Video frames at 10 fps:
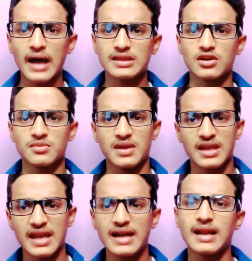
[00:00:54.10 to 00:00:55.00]
ఆ తర్వాత
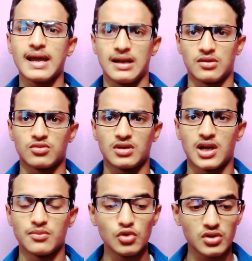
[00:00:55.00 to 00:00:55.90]
మేము గేట్
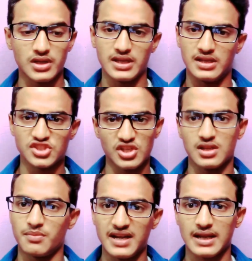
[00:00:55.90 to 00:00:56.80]
రాయాలనుకుంటున్నాము ఈ
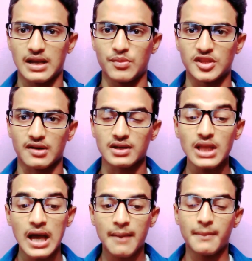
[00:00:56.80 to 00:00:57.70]
ఇంజనీర్ బీటెక్ అయిపోయిన
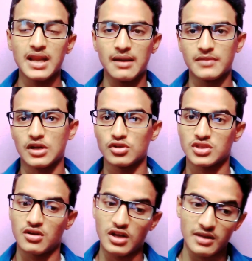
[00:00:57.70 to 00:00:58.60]
తర్వాత మరి ఎంటెక్ లో
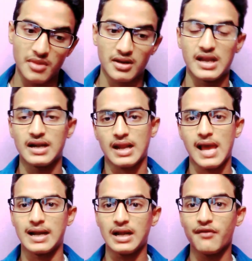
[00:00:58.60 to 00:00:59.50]
అవడానికి మేము గేట్
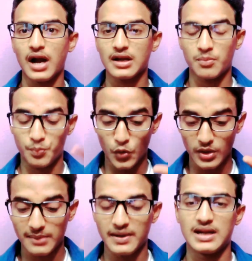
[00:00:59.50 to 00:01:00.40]
రాయాలంటే వాటి ఇప్పుడు
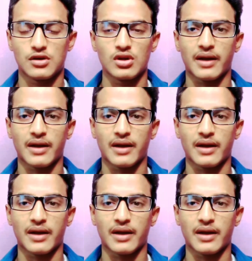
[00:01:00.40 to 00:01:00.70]
ఈ బీటెక్